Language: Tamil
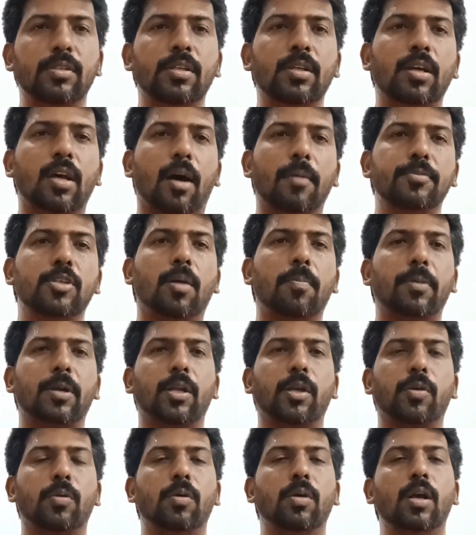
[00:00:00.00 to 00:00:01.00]
வந்து அப்சார்ப்
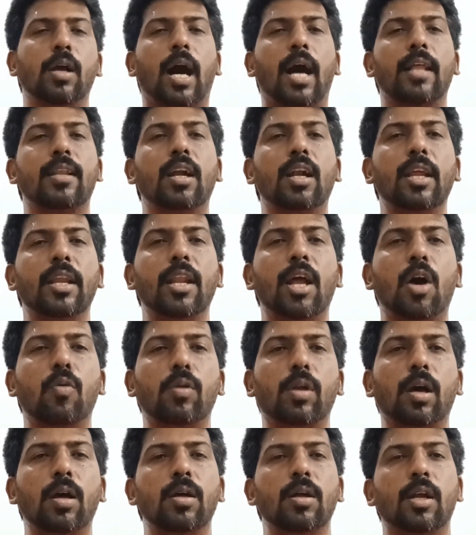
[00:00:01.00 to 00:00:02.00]
பண்ணிக்கும் அதனால என்ன
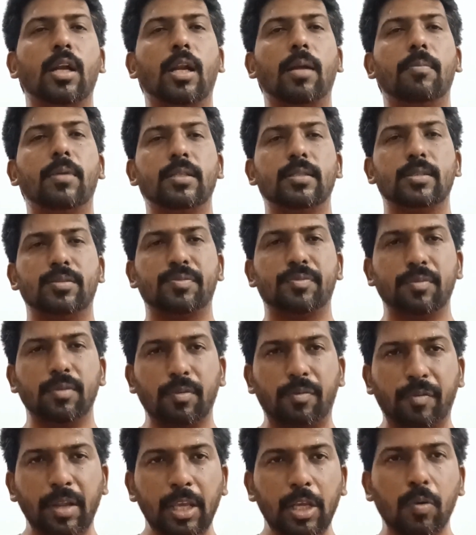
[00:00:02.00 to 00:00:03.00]
ஆகும்னா நம்ம
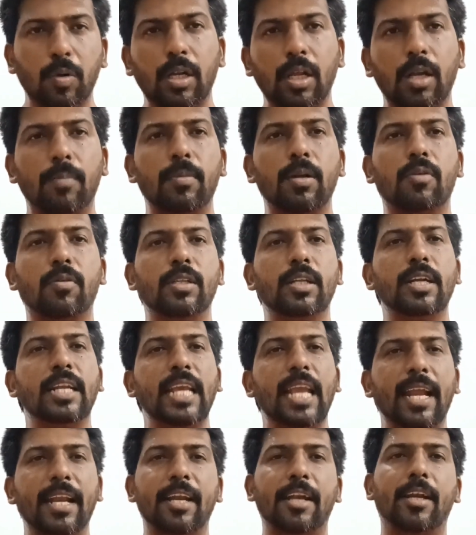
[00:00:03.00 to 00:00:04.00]
ஃப்ரீக்வெண்ட்டாக நம்மளுக்கு வந்து
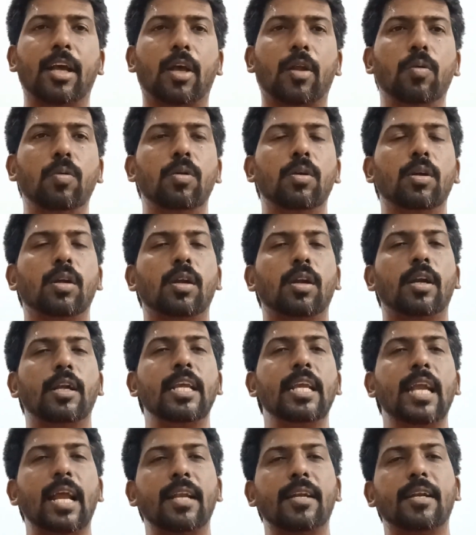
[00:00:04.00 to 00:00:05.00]
டீஹைட்ரேட் ஆகிரும்
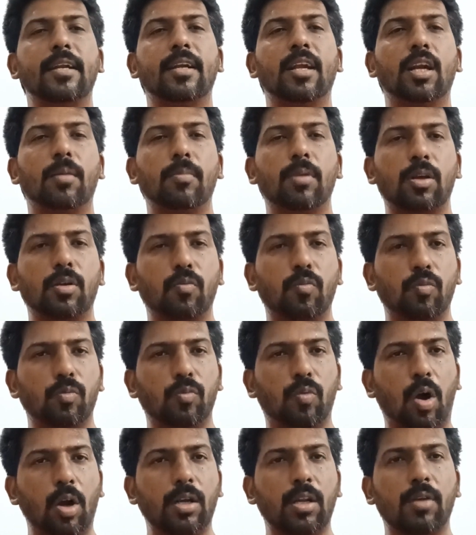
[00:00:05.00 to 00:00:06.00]
டீஹைட்ரேட்னா நம்மளுக்கு
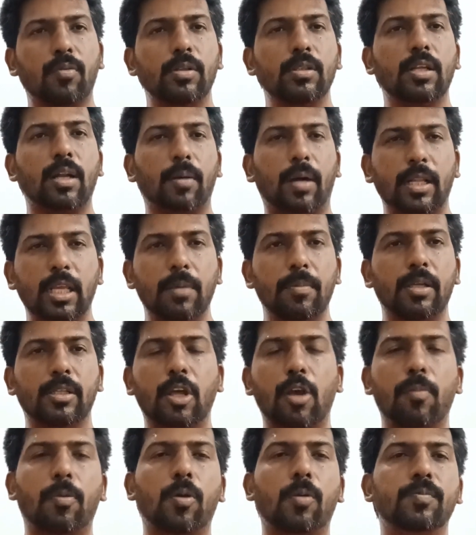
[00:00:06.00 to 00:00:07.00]
வாட்டர் வந்து அதிகமாக
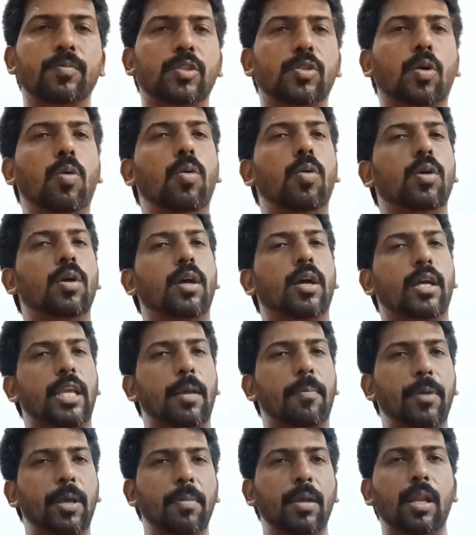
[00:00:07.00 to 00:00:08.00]
தேவைப்படும் ஸோ
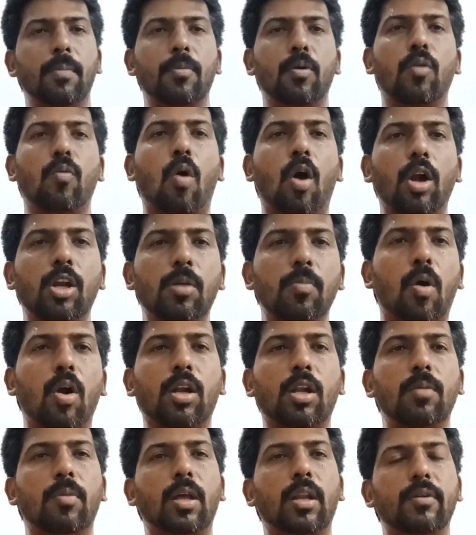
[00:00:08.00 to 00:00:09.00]
எப்பயுமே நம்ம ஒரு வாட்டர்
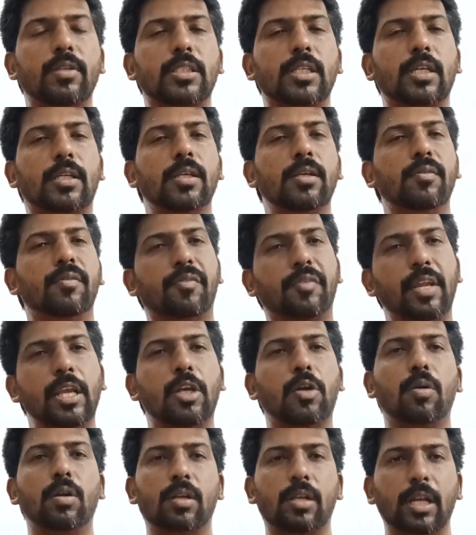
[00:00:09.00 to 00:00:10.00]
பாட்டில் மாதிரி வச்சுக்கிட்டு
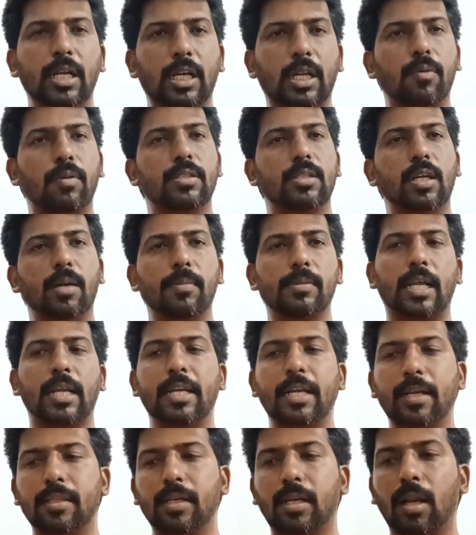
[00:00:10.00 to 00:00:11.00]
ஃப்ரீக்வெண்ட் இன்டர்வல்ஸ் நம்ம
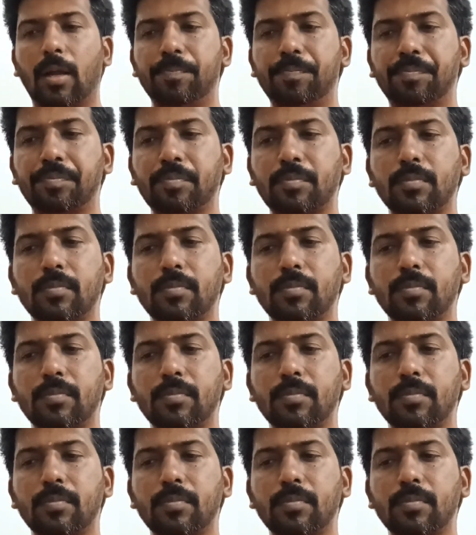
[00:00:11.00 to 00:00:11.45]
தண்ணி எடுத்துக்கலாம்